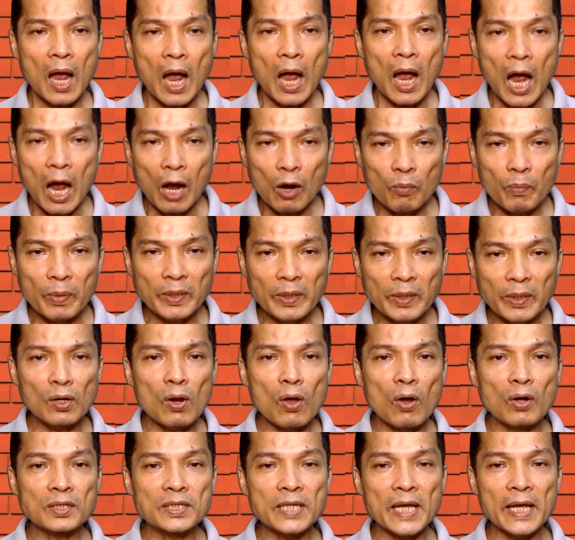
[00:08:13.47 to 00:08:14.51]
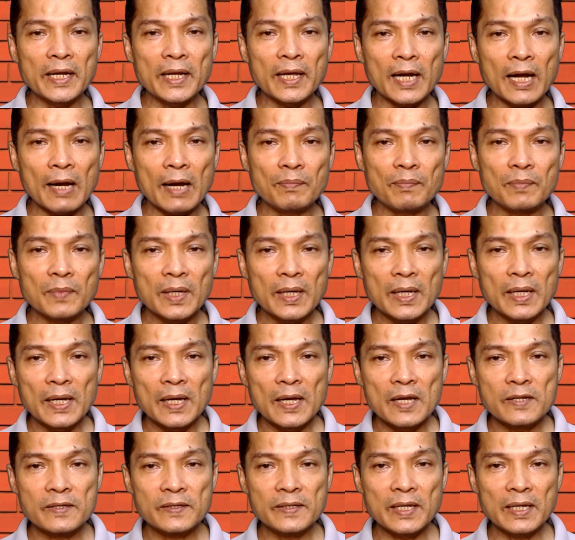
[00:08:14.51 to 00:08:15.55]
เอาไปทดลองใช้นะครับ
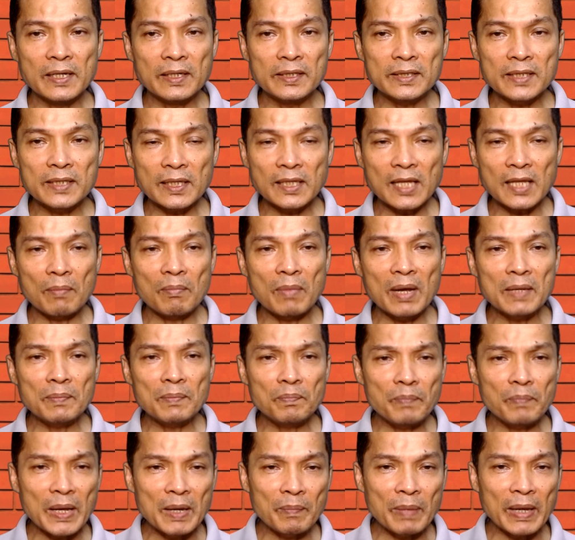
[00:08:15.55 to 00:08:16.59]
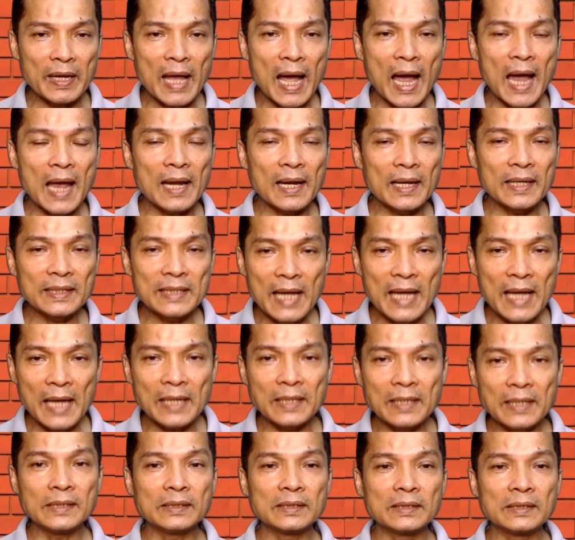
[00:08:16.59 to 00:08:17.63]
สิ่งที่จะทำให้เป็นไปได้เลยง่าย
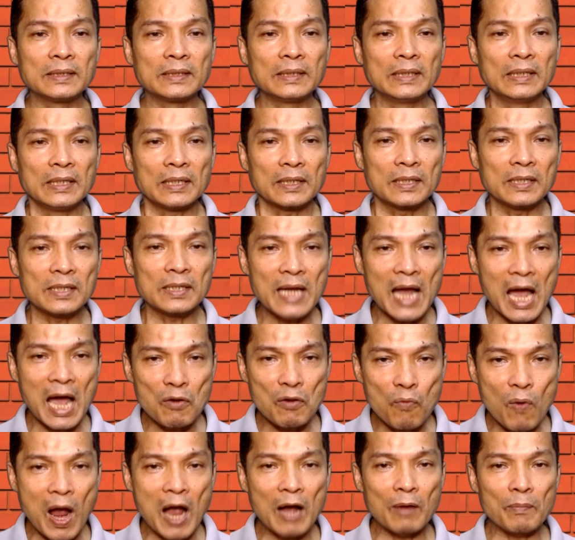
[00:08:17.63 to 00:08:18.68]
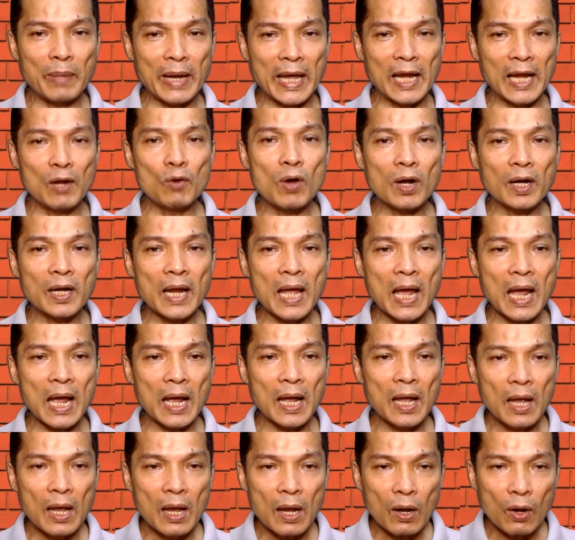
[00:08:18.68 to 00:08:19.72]
ขึ้น คือการวางแผนล่วงหน้า
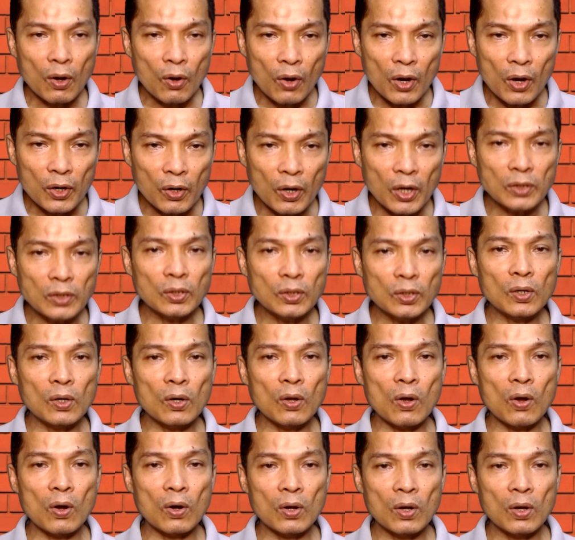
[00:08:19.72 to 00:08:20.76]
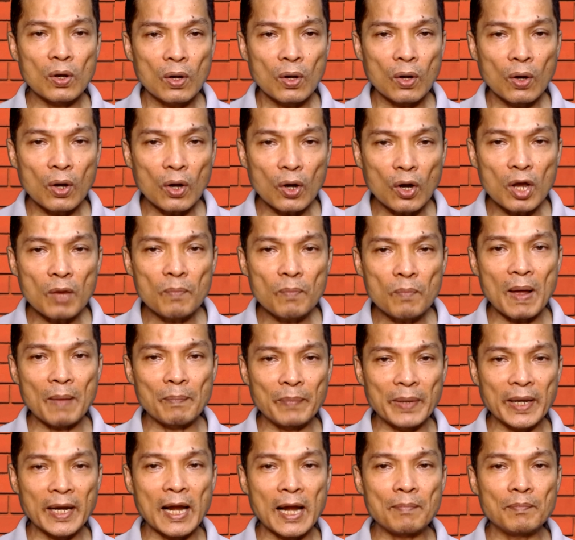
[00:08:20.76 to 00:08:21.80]
ค่อยๆทดลอง ค่อย ๆปรับไป
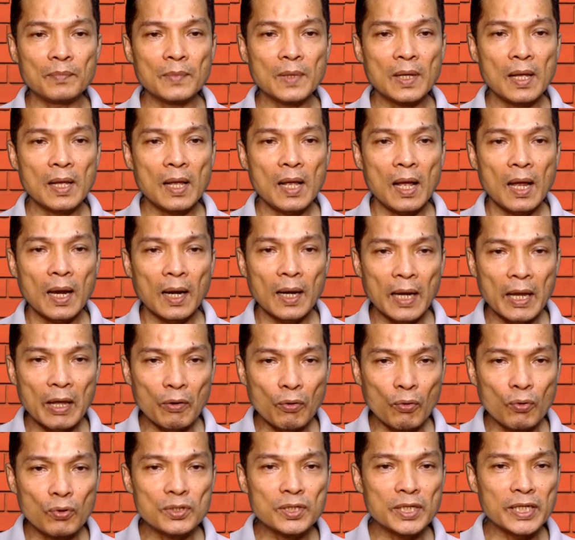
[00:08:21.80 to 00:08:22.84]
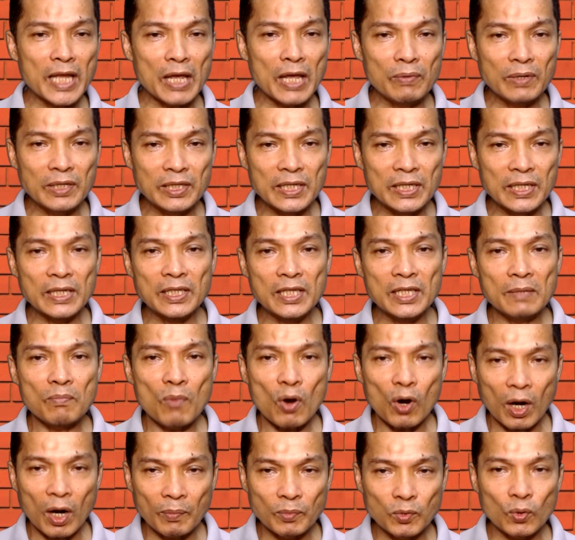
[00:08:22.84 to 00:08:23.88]
ครับ แล้วคุณจะได้วิธีที่เหมาะ
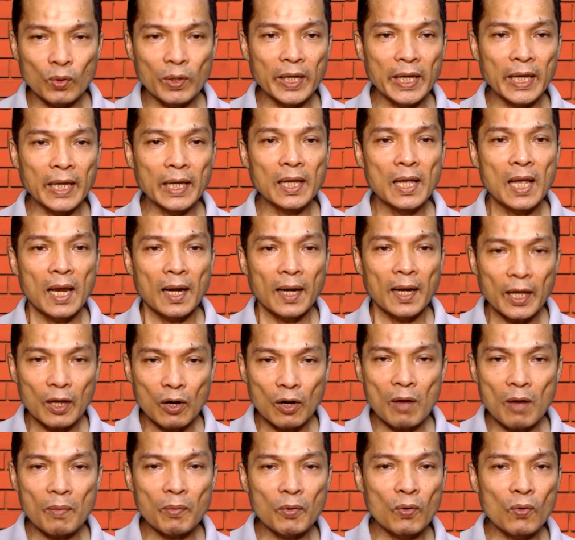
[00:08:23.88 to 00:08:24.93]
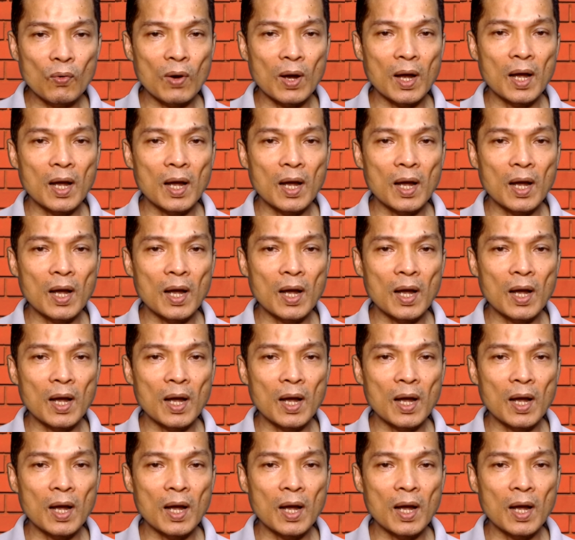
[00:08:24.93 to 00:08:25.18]
กับตัวเองและครอบครัว